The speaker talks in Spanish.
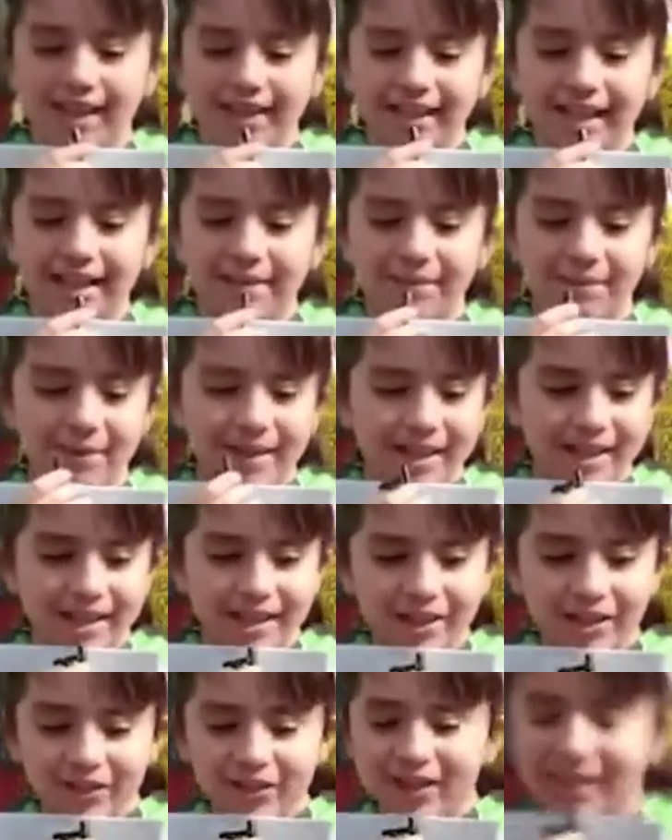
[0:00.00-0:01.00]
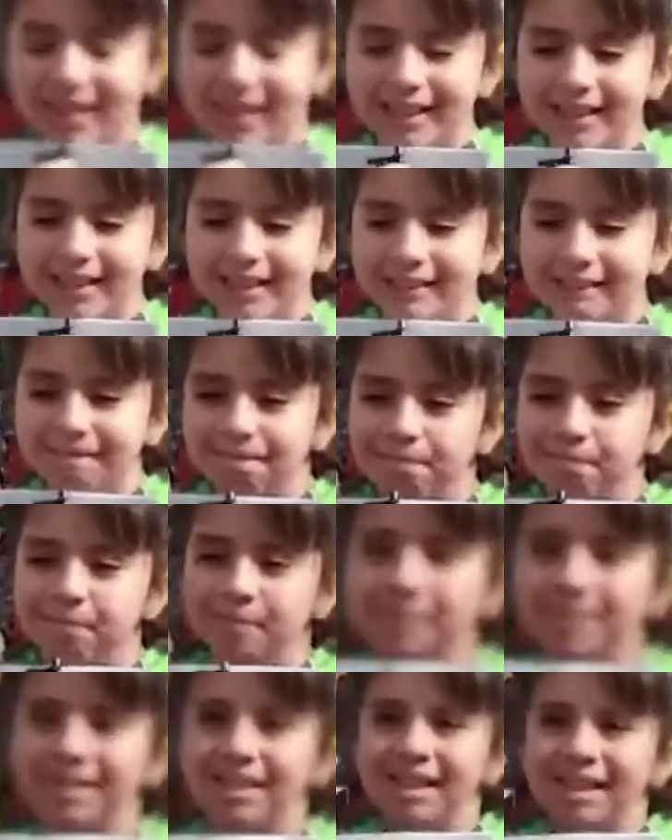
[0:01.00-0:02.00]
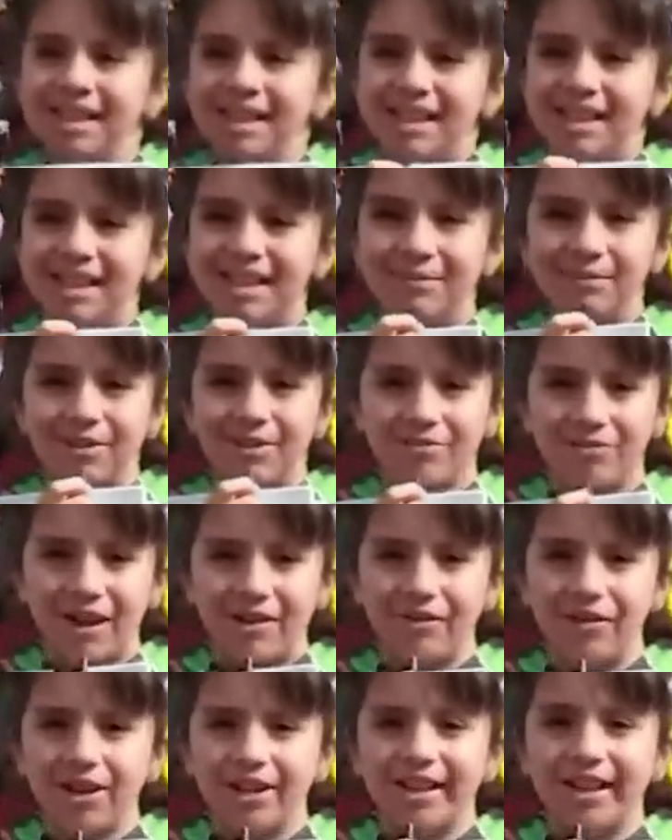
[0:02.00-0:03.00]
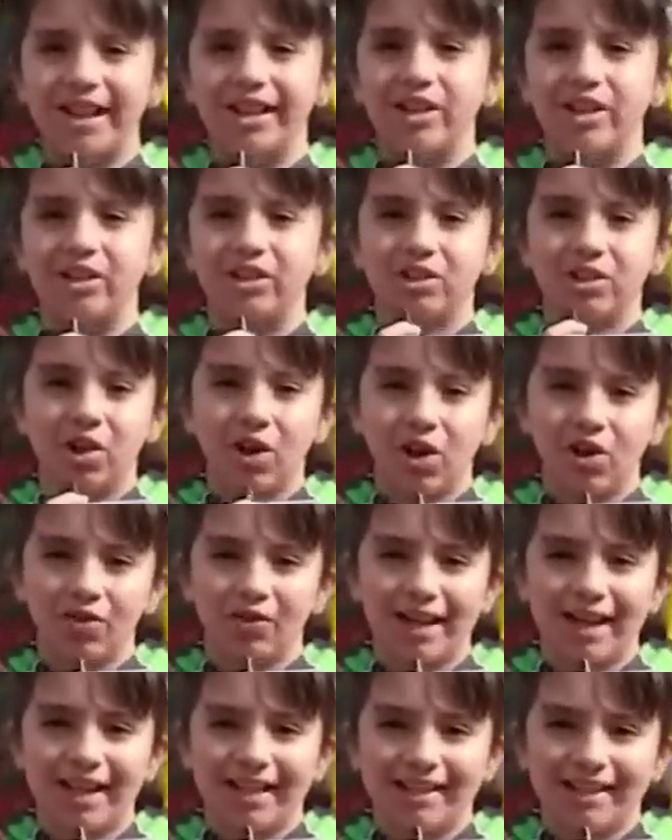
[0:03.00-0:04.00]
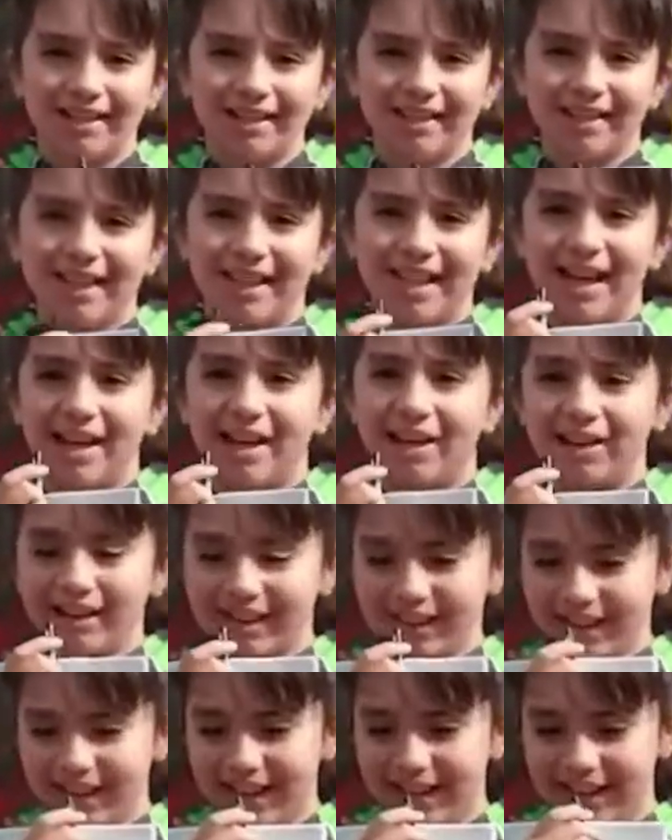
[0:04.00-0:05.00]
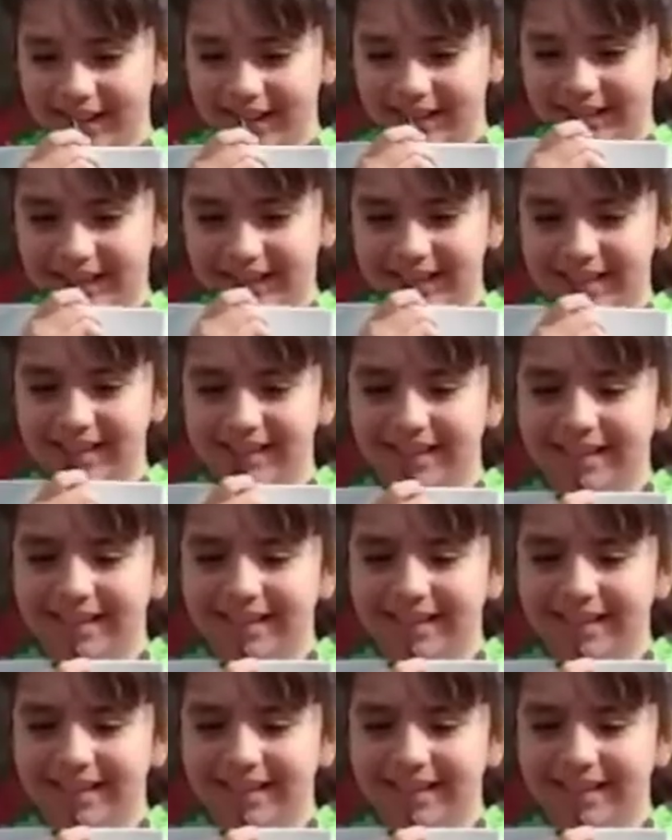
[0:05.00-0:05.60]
a las personas y por favor que nos cobren, que la, que la,